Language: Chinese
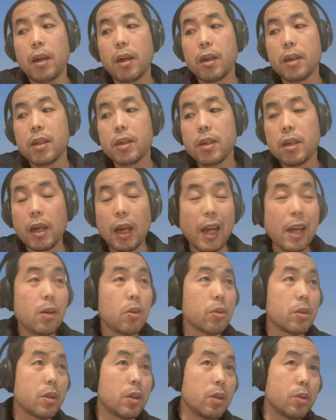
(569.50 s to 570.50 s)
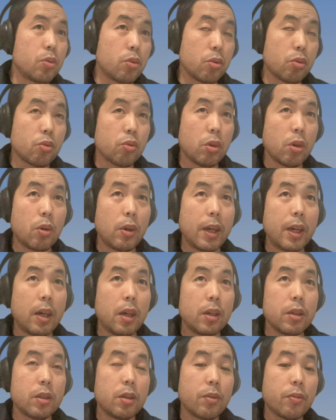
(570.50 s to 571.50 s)
啊，还有的人就是说出
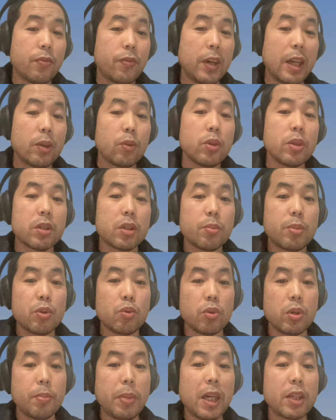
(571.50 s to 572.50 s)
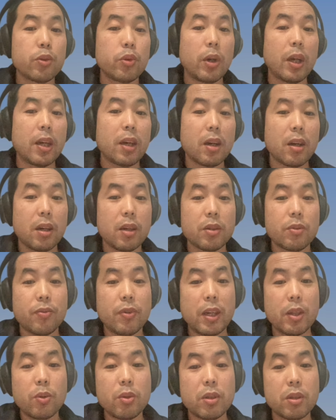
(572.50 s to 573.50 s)
来啊，你反对资本主义霸权
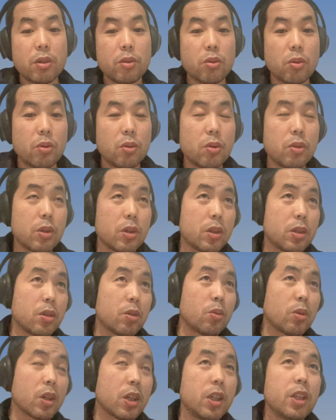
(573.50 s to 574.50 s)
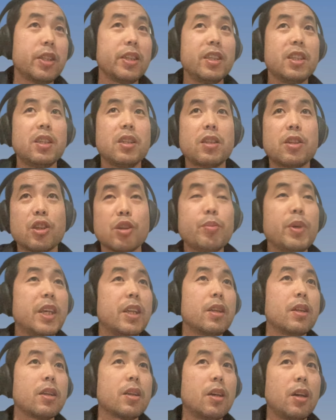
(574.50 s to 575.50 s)
哈，反对这种这种科技殖
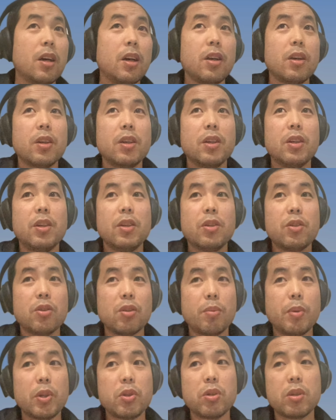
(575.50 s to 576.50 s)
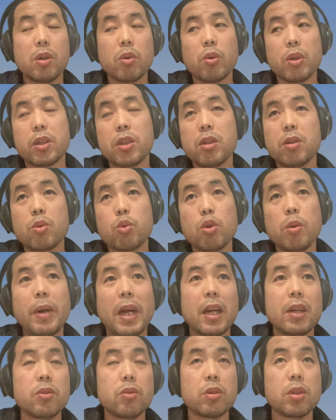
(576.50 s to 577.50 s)
民啊，就是跑去德国。其实
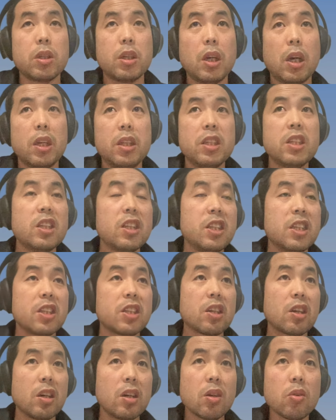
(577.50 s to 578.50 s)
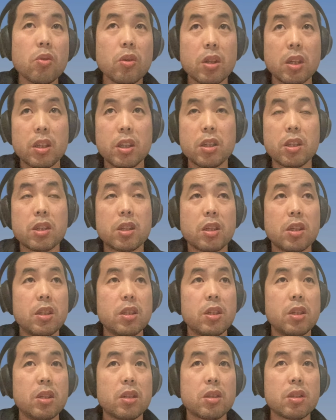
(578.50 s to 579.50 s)
说白了就是一样，你你德国的那些
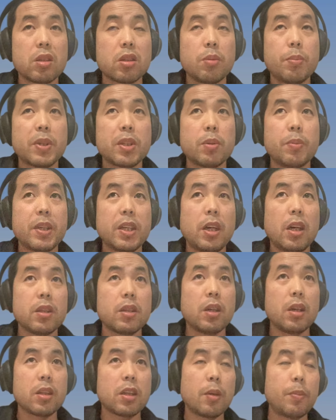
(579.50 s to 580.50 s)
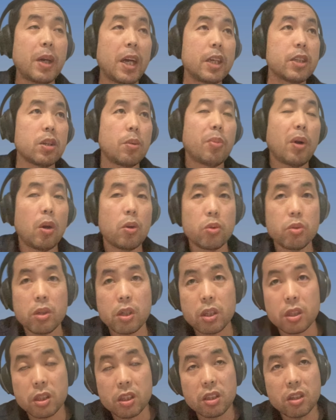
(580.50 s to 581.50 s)
车企是什么什么样的，他们还想保留
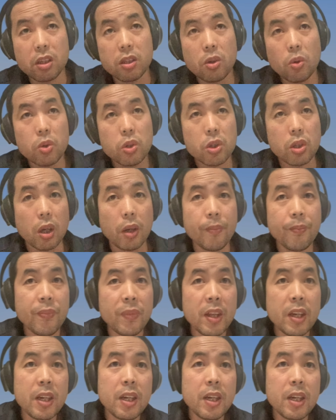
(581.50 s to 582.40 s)
这个竞争优势，